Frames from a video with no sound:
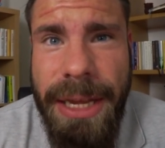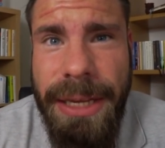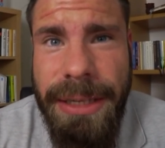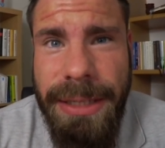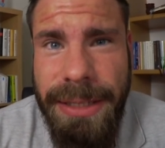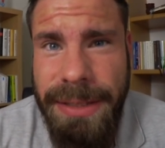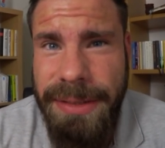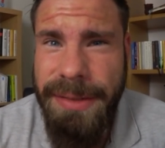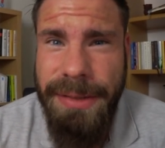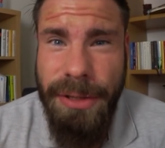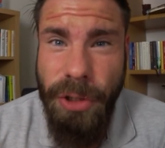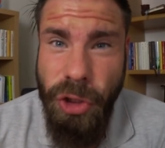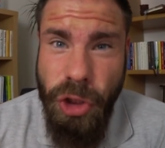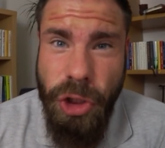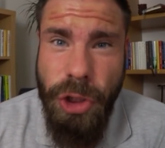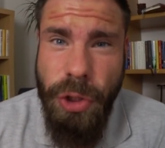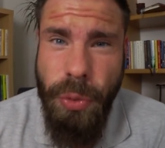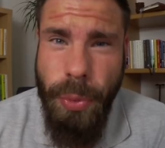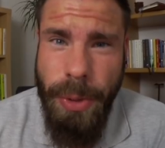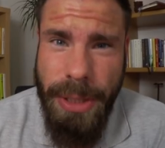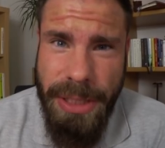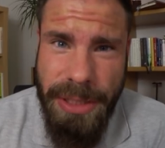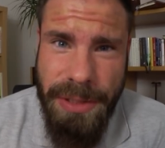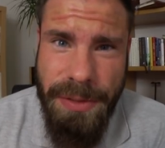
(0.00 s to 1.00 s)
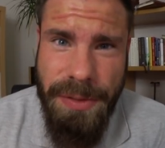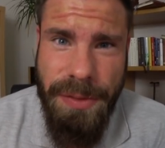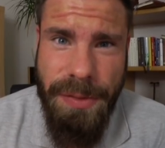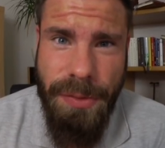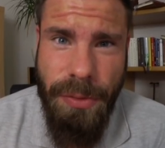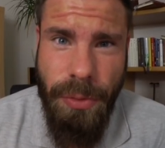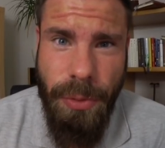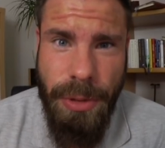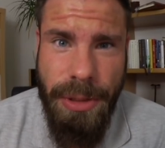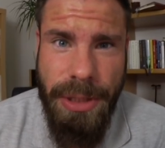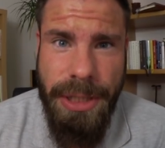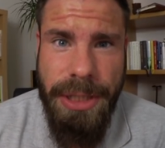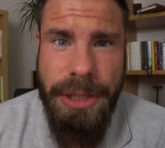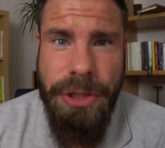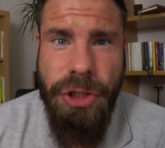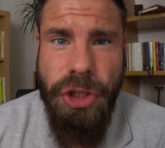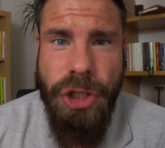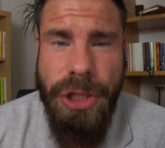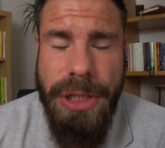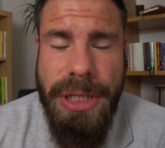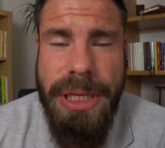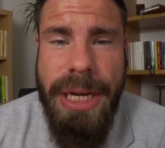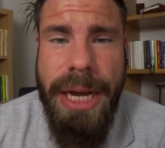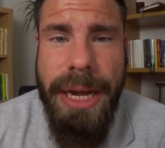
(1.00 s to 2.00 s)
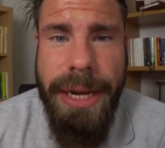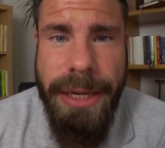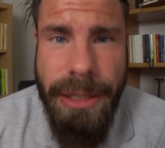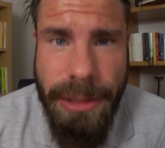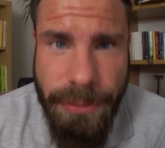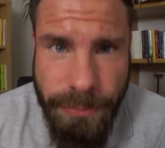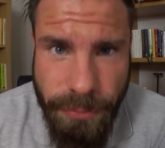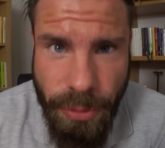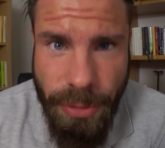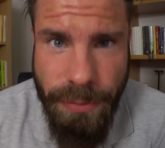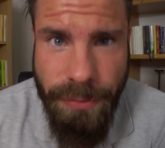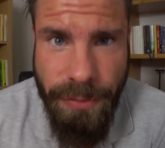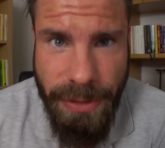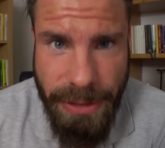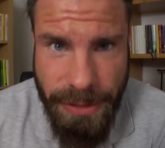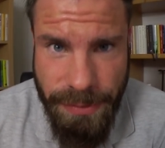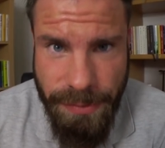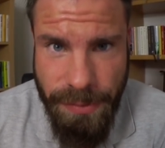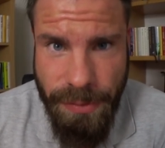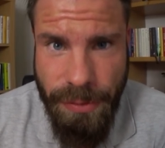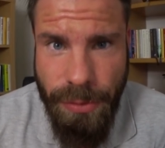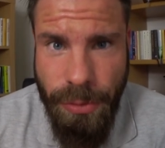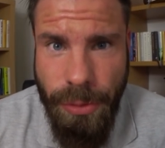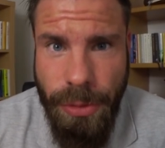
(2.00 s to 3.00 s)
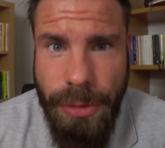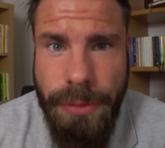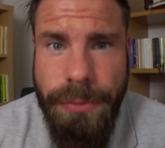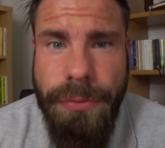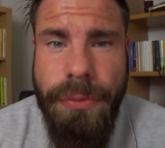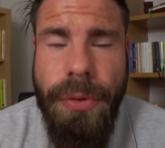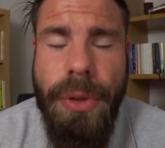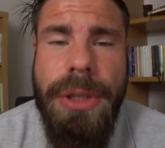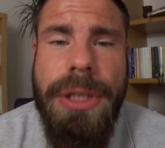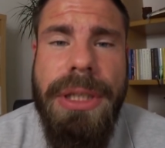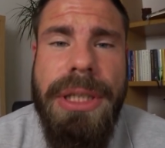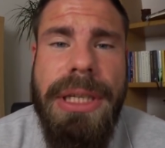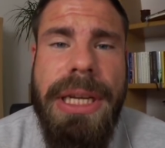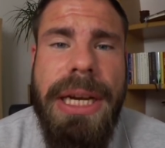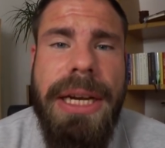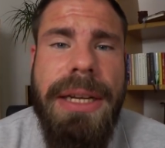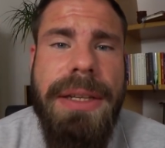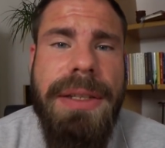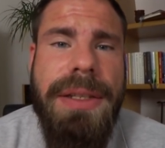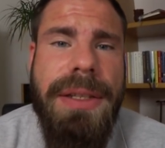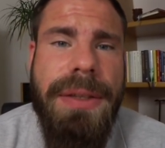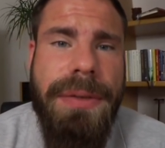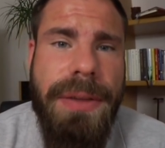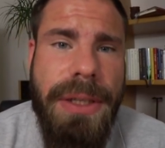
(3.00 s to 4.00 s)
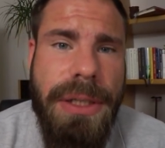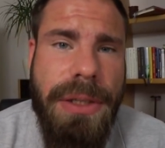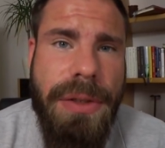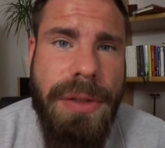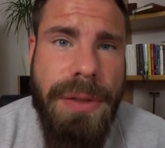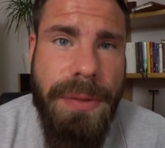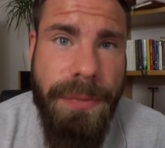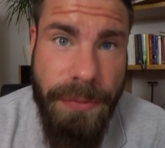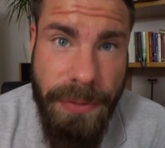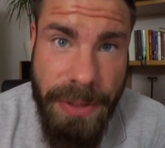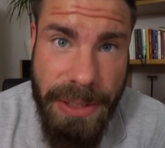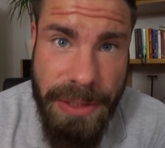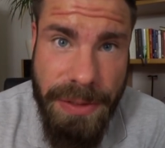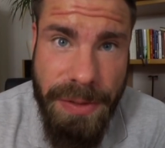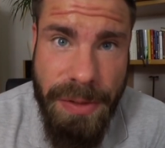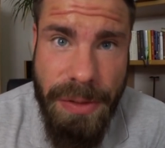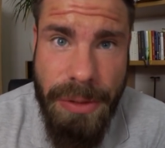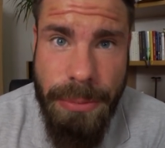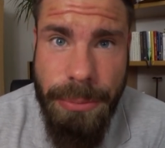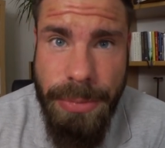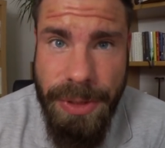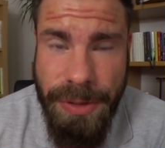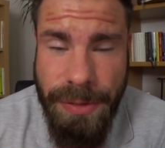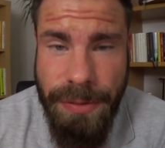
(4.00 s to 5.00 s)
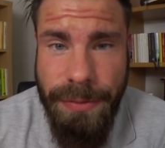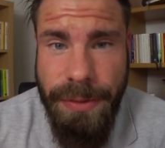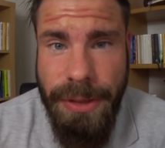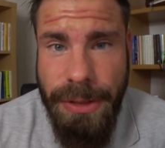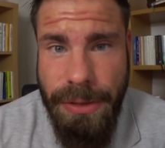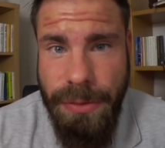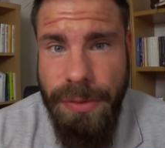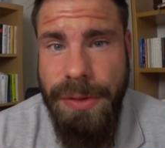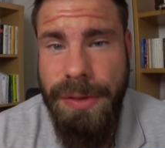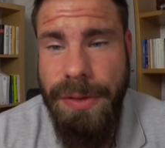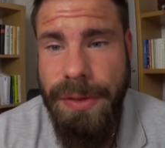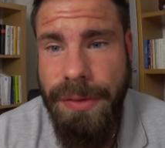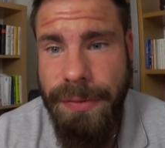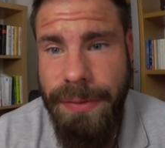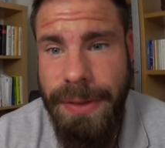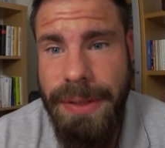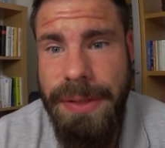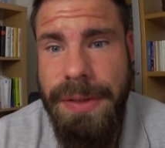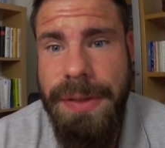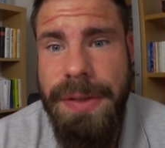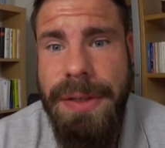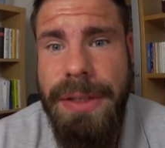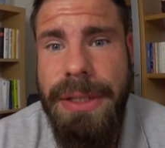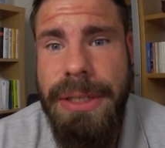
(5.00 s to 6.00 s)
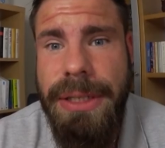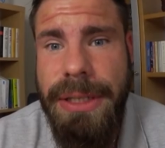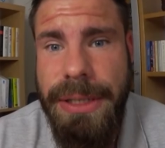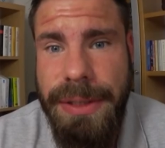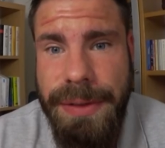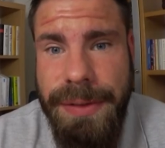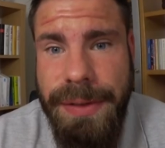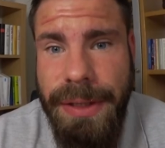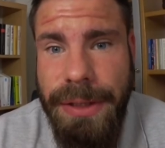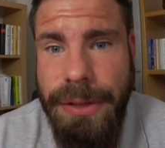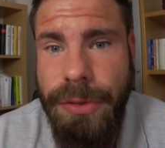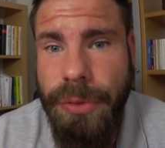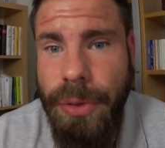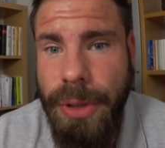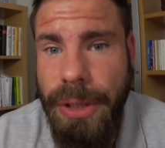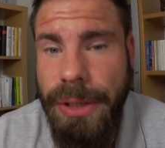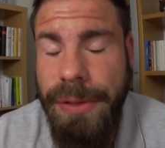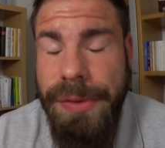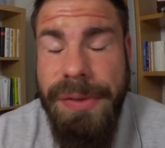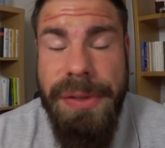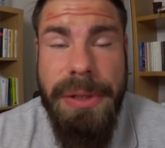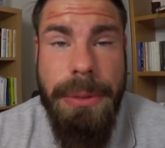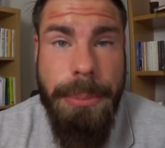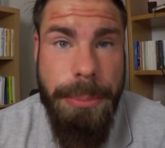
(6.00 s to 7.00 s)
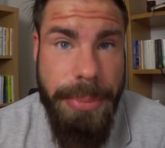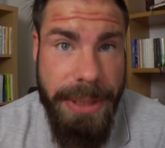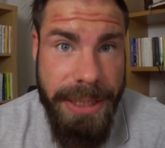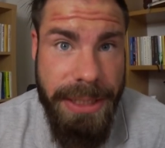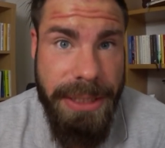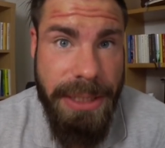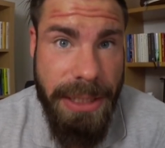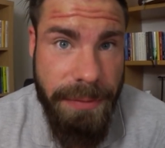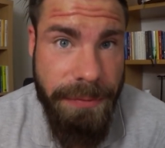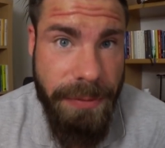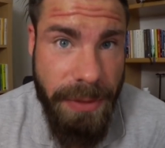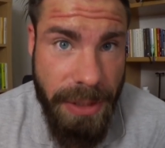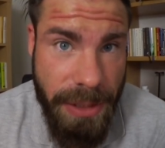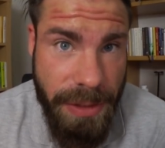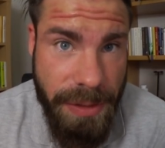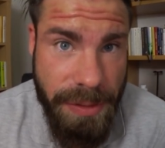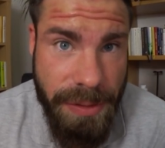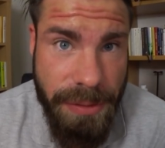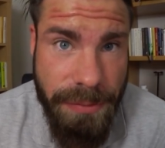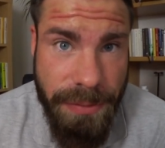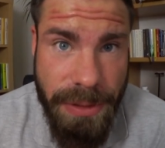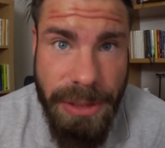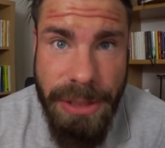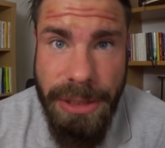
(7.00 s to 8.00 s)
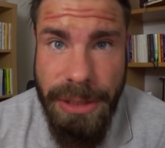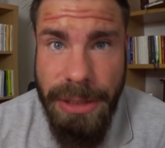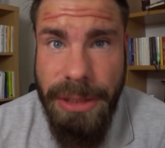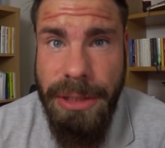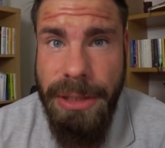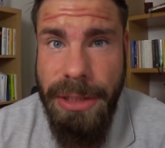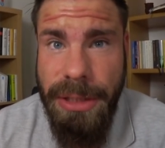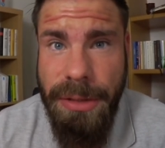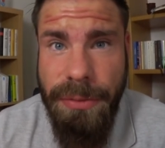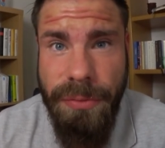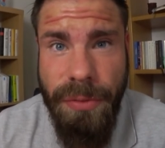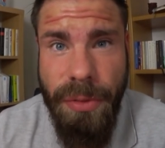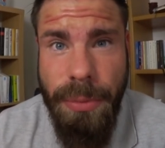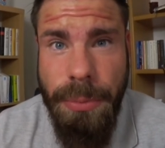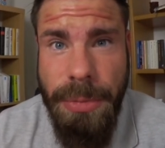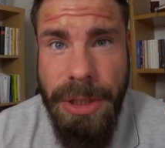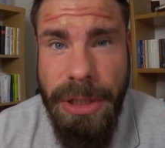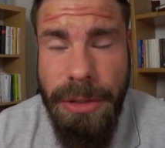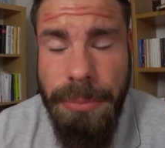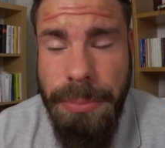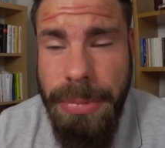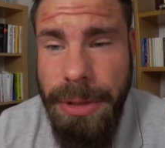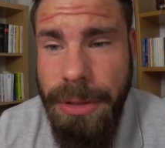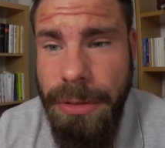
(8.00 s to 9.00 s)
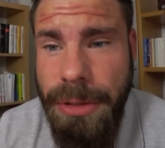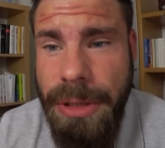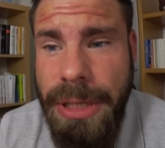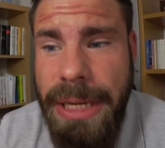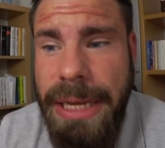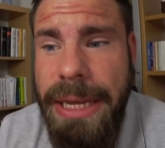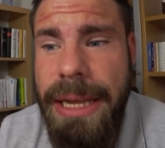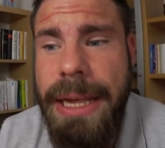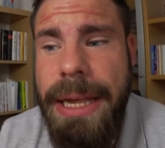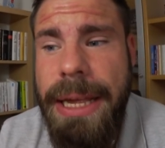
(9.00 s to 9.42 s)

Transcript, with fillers: Den Social Credit Score, der in China eingeführt werden soll, von den Jahren 2014 bis 2020, jetzt aktuell ist die Beta-Phase, wenn ich richtig informiert bin,